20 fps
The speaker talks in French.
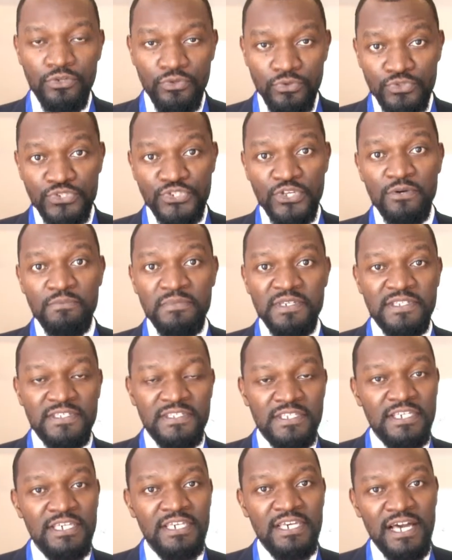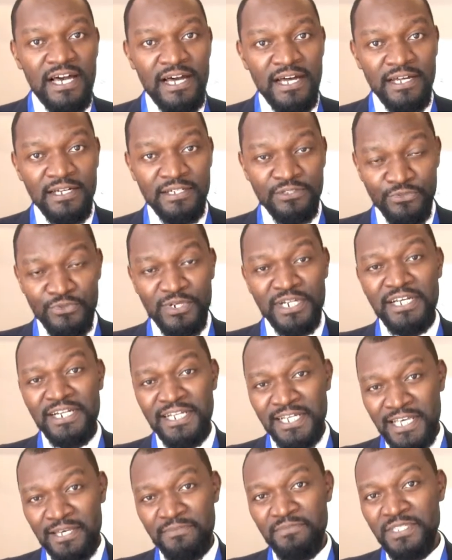Nous sommes ici à Douala,
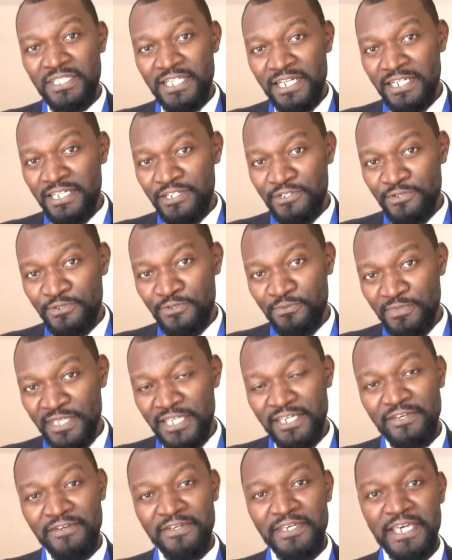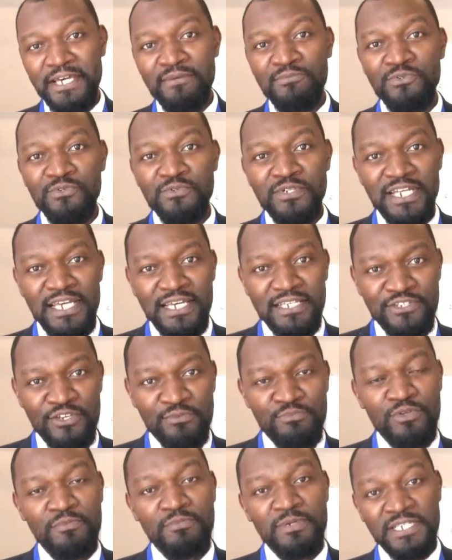la capitale économique euh,
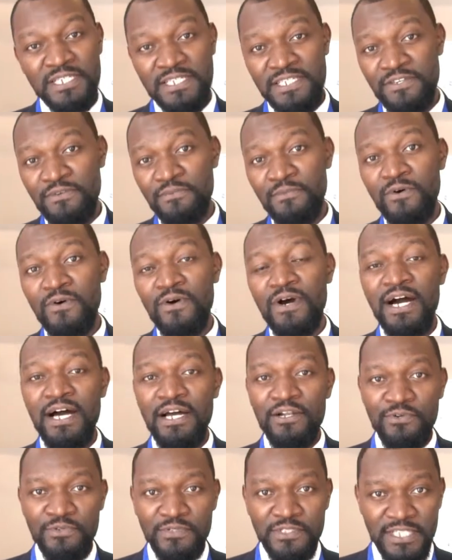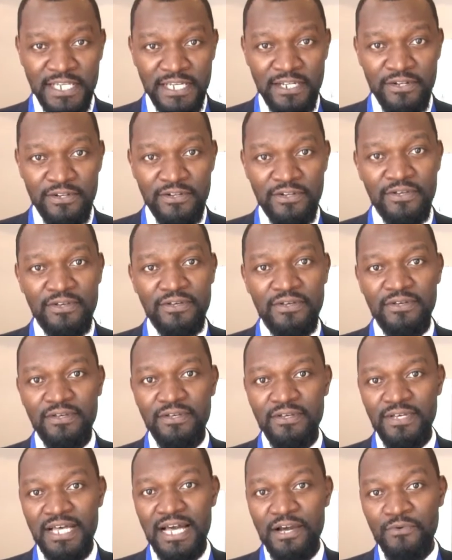camerounaise, plus précisément à l'hôtel
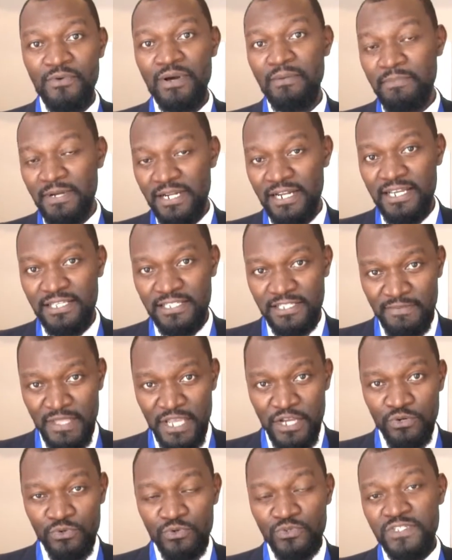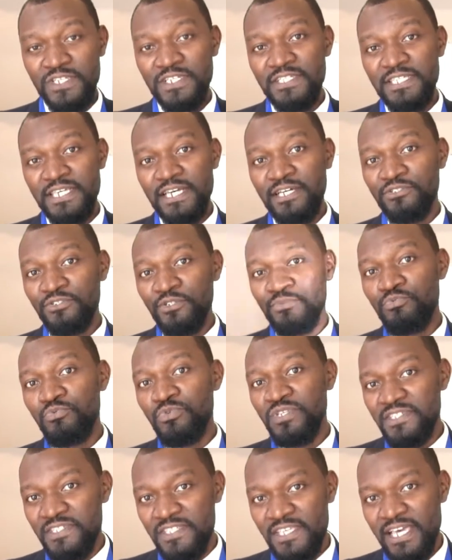euh, Aquapalace, où se tient
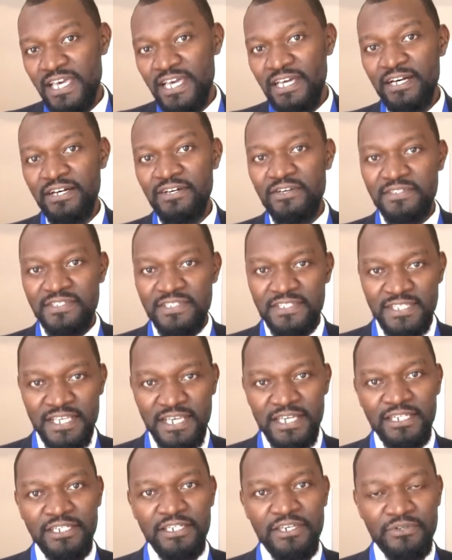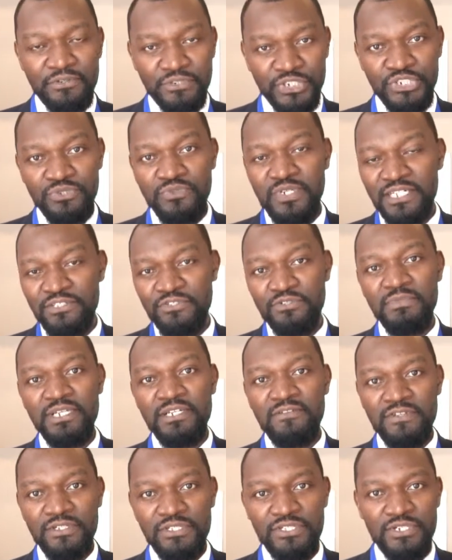depuis hier 5 euh, juillet
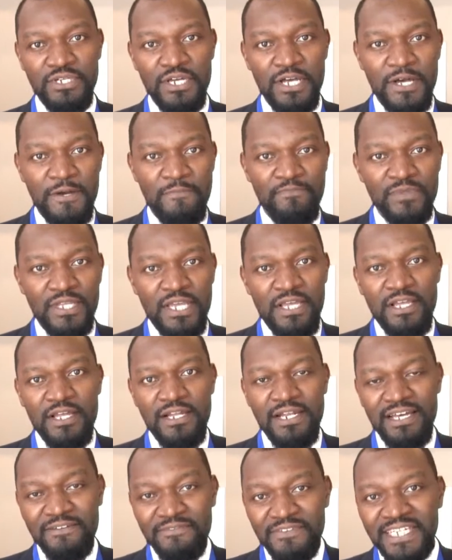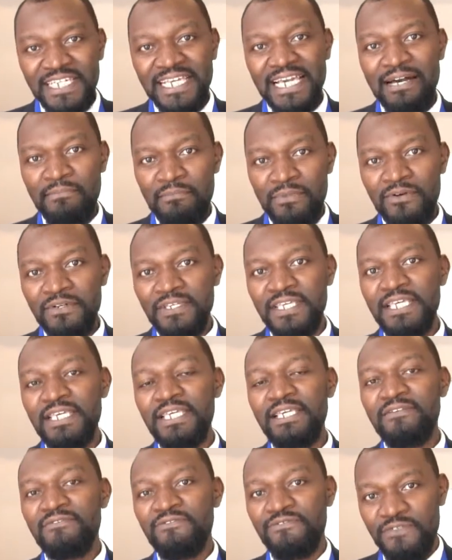2021 l'Africa
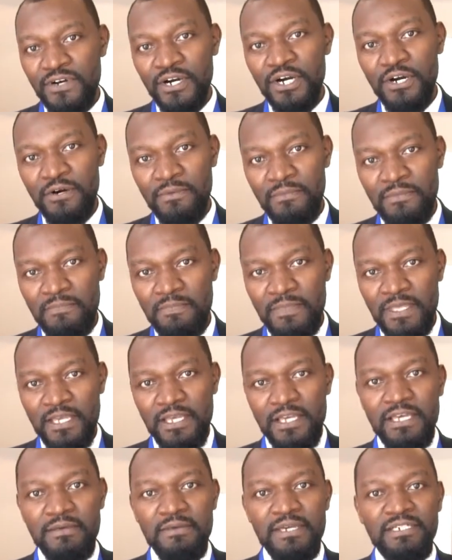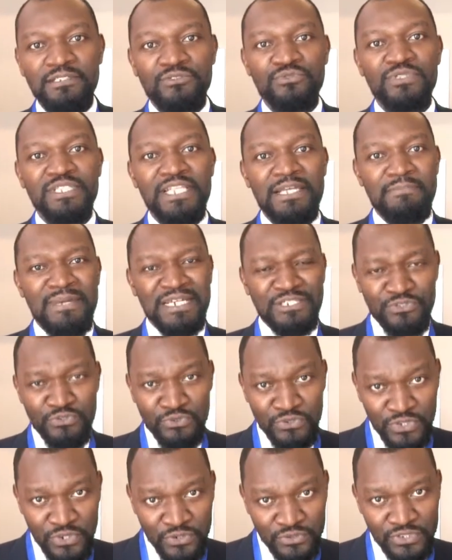Banking Forum. Et bien, toutes les
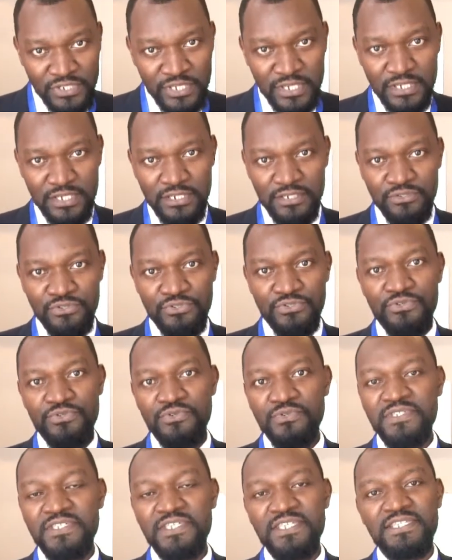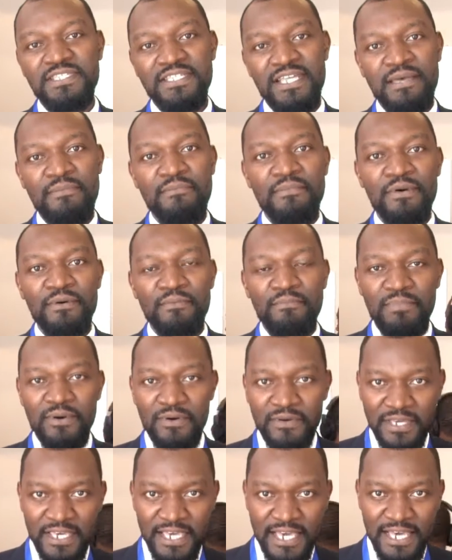mastodontes du système
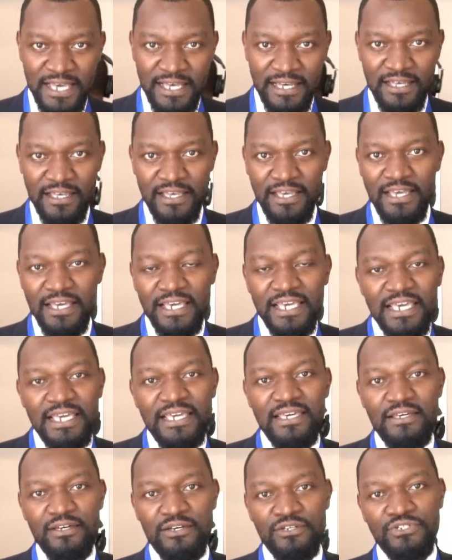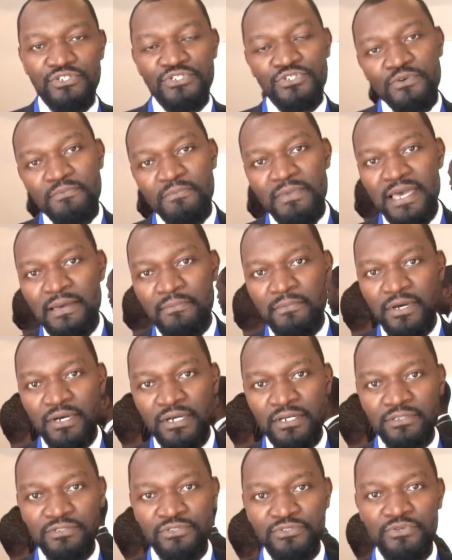bancaire et euh, ceux même
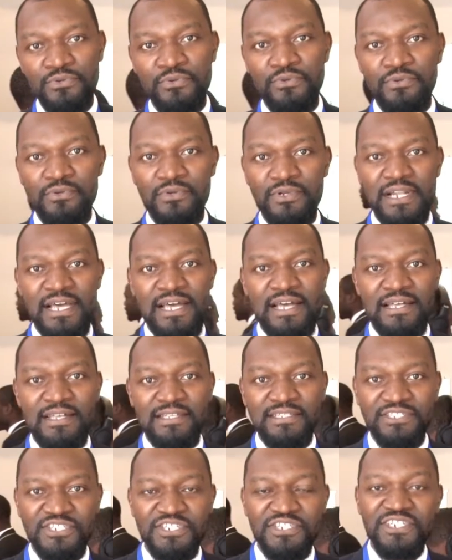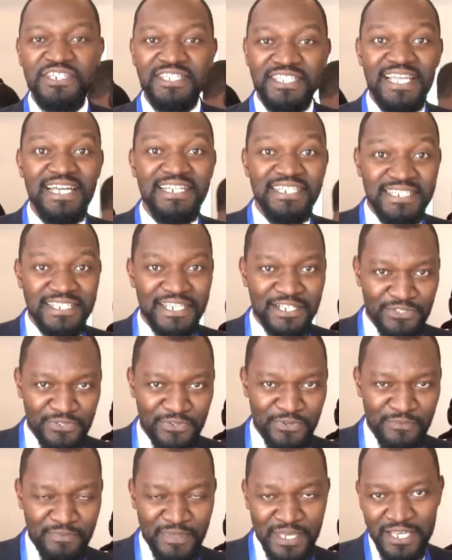euh, de la
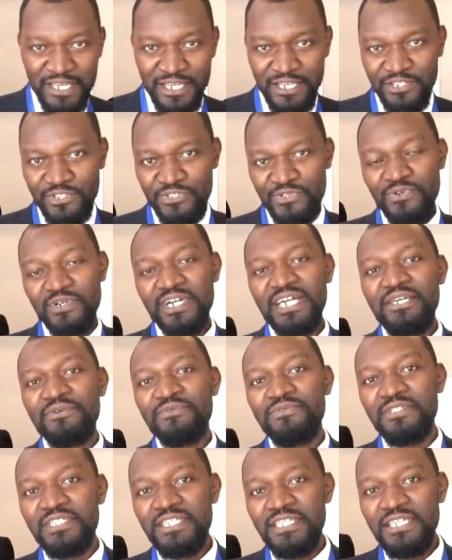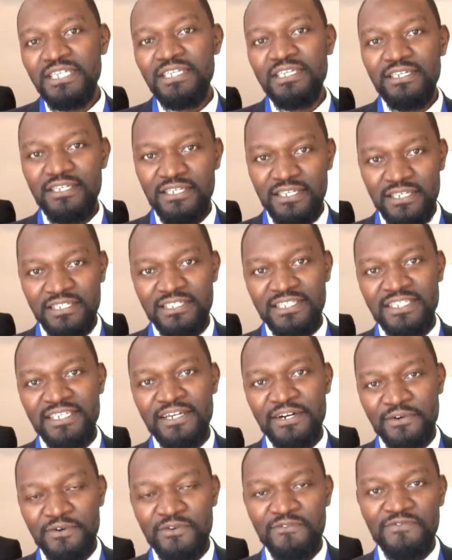digitalisation sont réunis
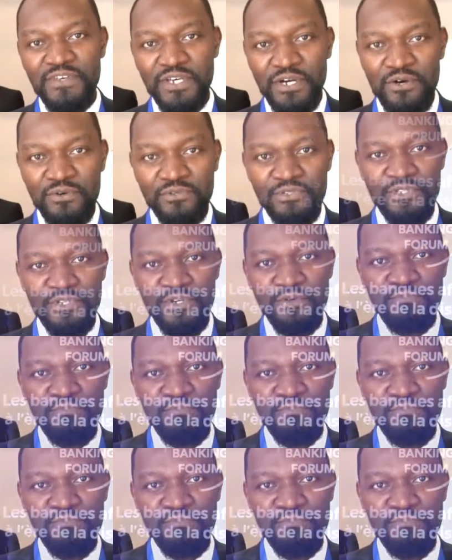ici en conférence